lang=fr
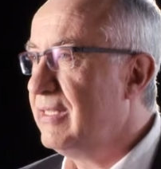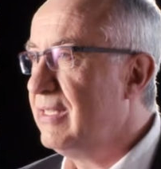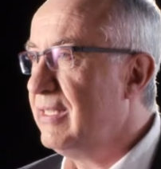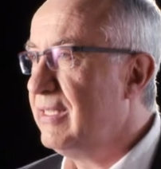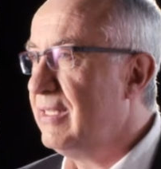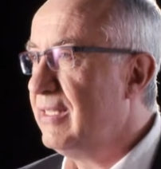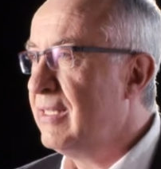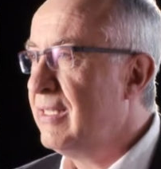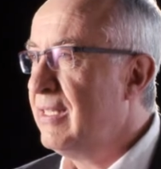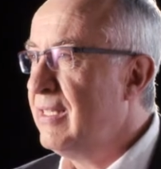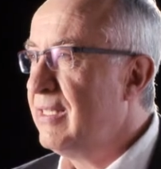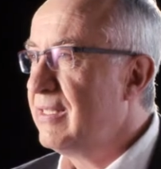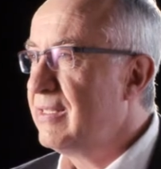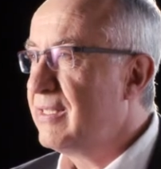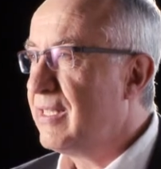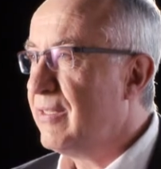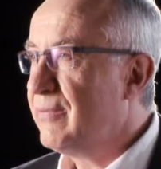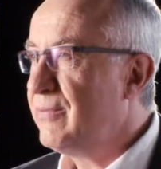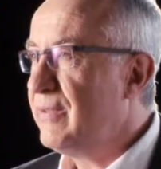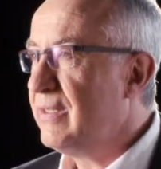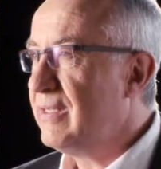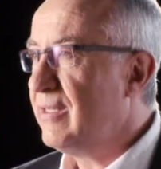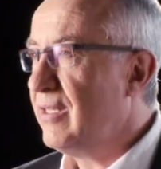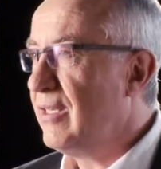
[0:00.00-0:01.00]
qui,
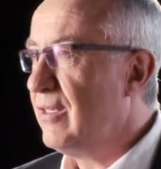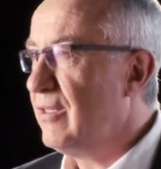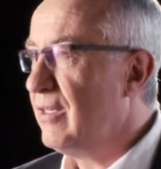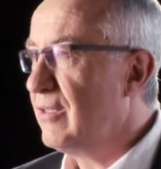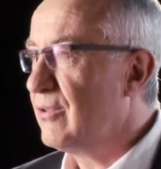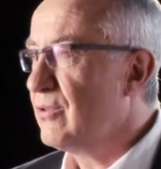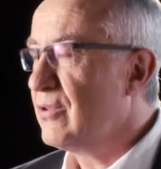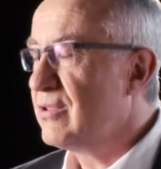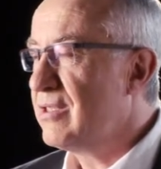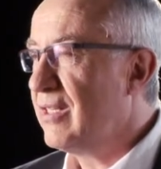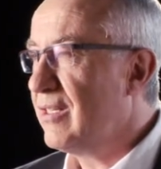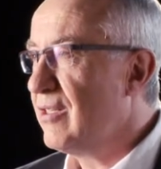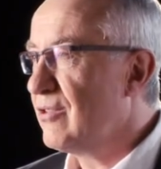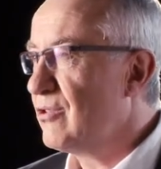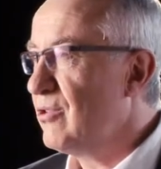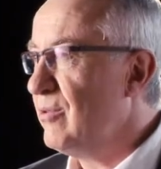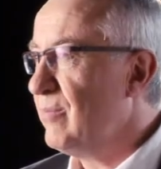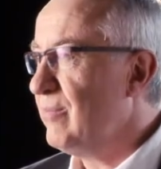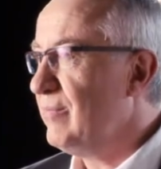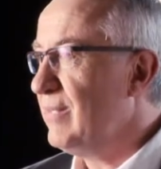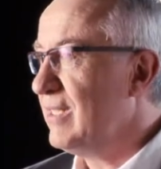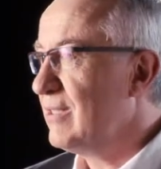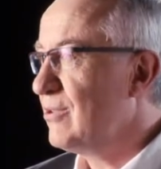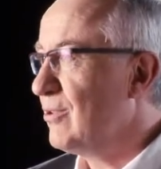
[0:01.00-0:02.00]
a fait un concert dans
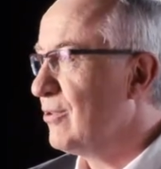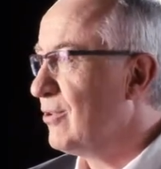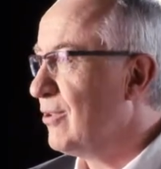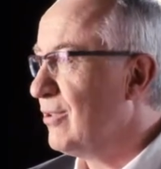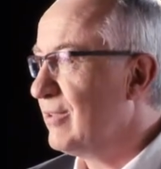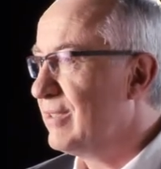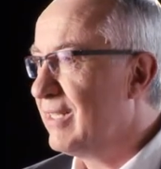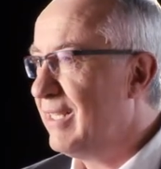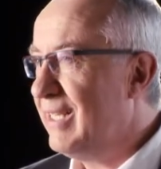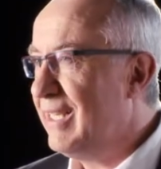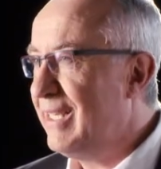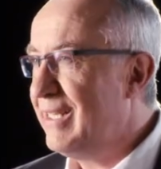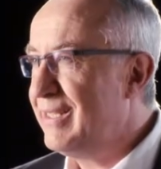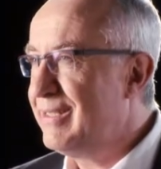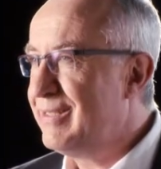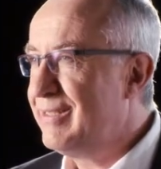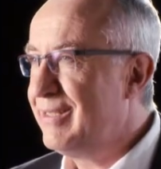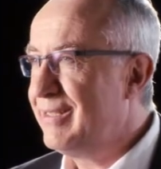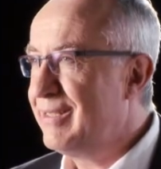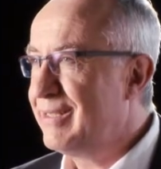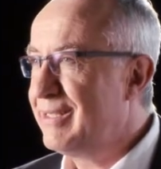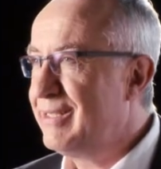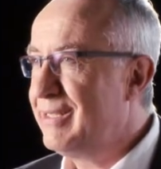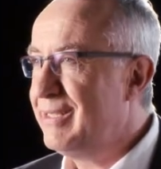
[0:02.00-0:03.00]
une maison de
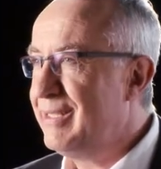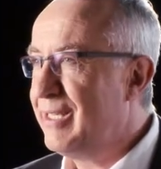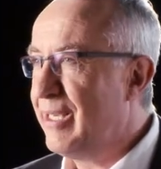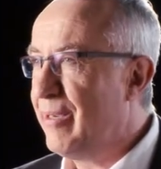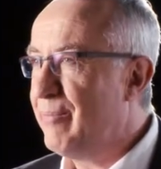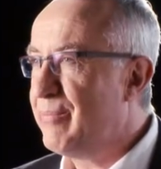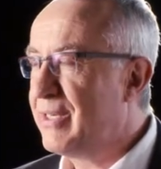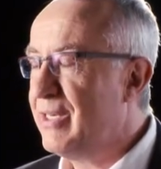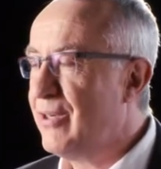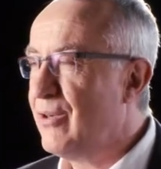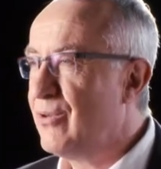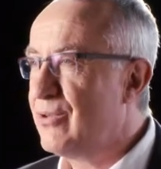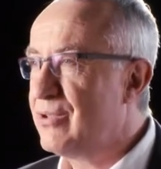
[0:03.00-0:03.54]
retraite et qui, après